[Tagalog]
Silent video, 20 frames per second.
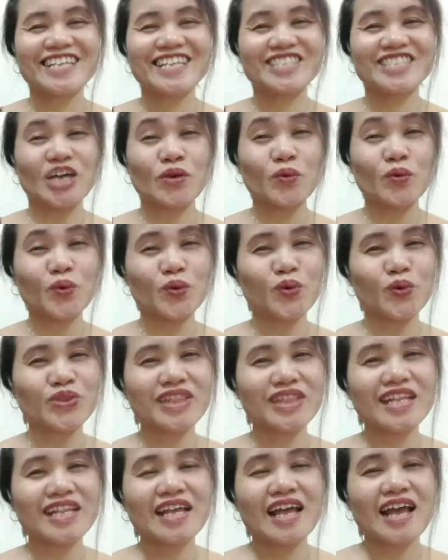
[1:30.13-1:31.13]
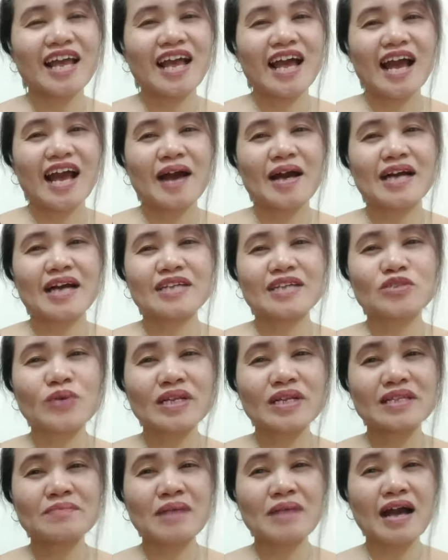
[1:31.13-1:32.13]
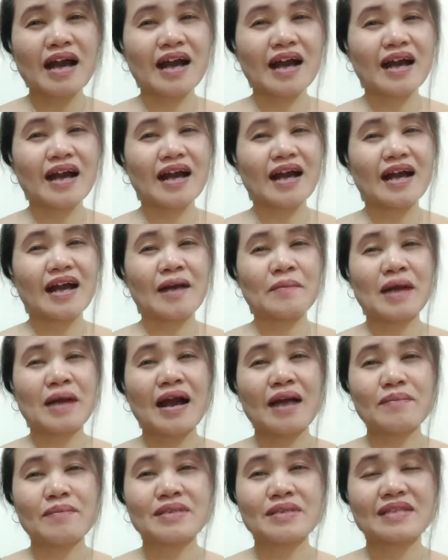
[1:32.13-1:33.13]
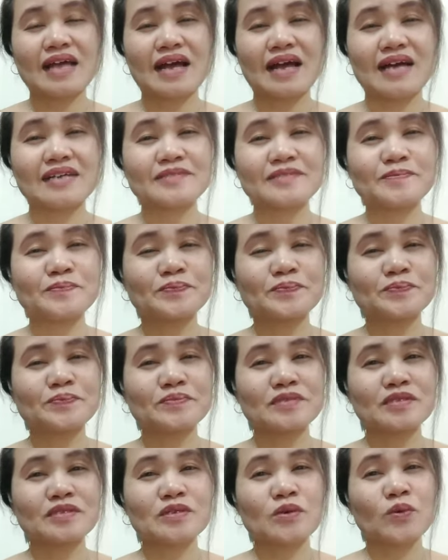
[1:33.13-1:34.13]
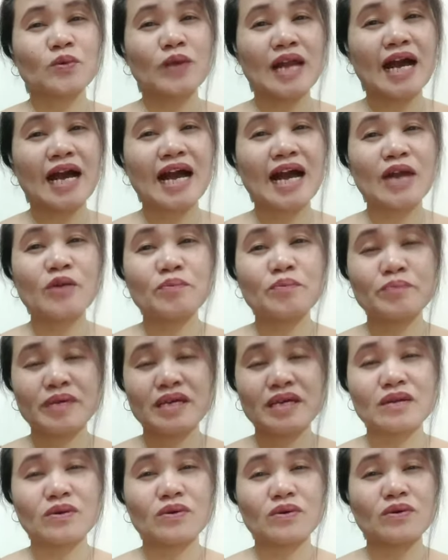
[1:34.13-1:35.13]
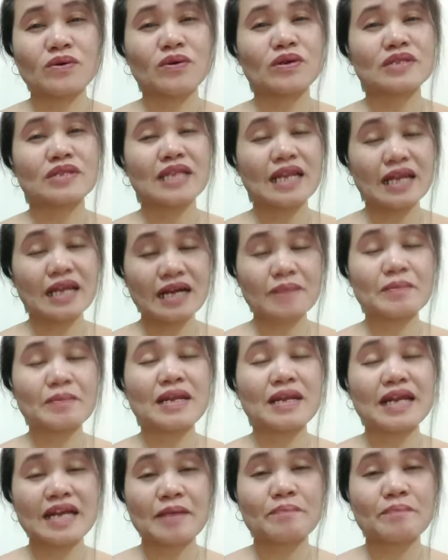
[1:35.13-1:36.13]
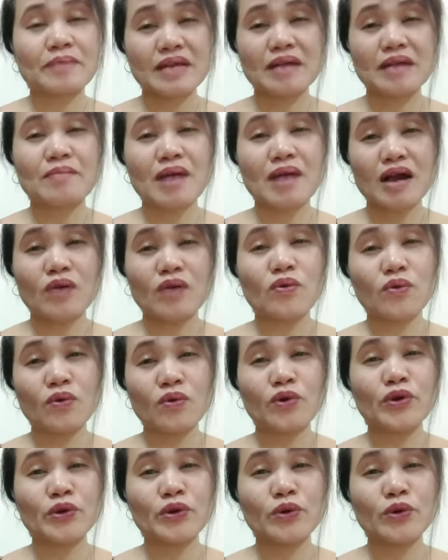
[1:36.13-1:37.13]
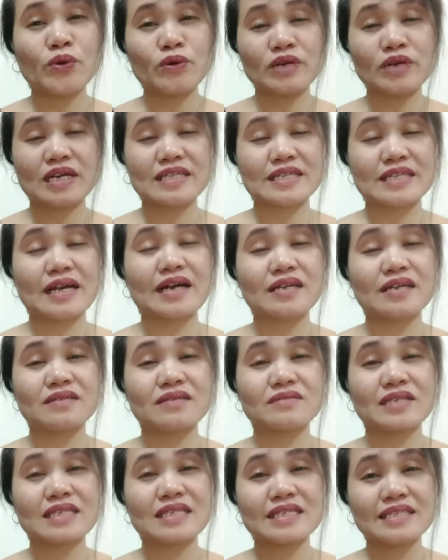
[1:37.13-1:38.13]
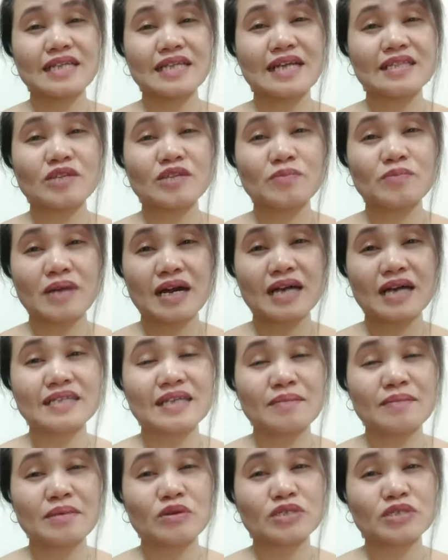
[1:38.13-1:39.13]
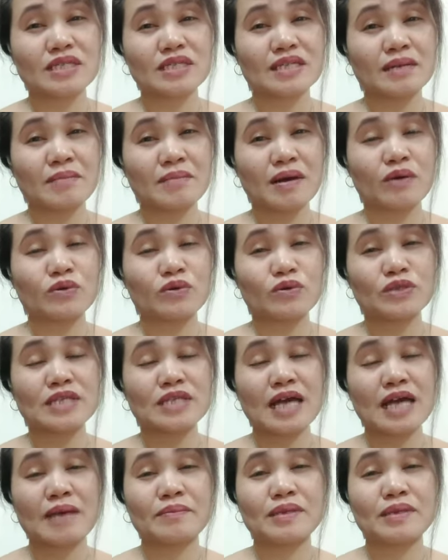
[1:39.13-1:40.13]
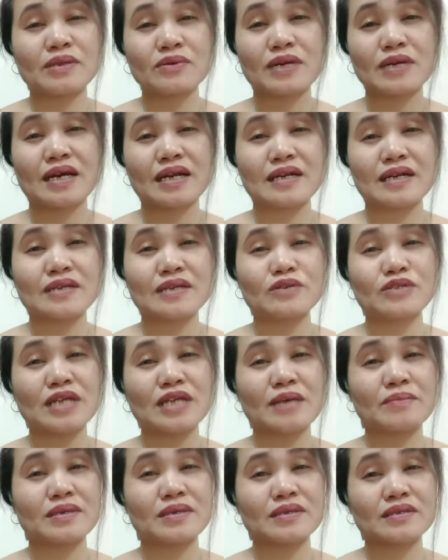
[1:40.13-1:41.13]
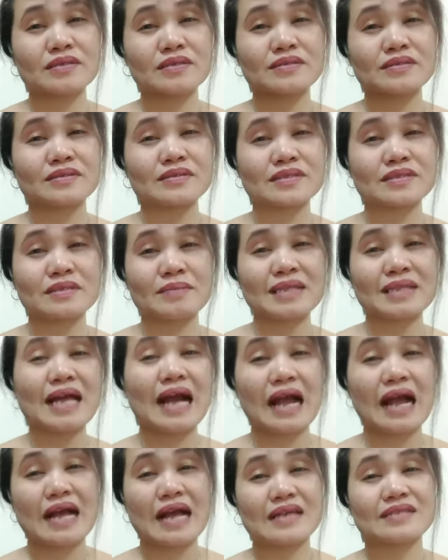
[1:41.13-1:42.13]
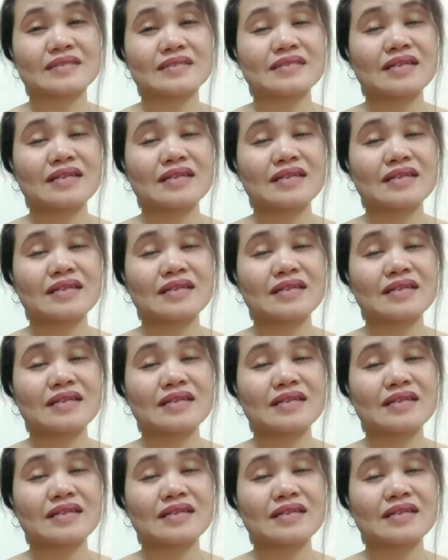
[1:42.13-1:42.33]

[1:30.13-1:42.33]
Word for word: Charot! Actually, mga, ka, mga kabatang, walang halong biro. Talagang malaki ang pinagbago ko noon kasi ngayon. Kasi dati mga kasama ko sa trabaho doon sa aming lugar, doon sa aming sa Batangas,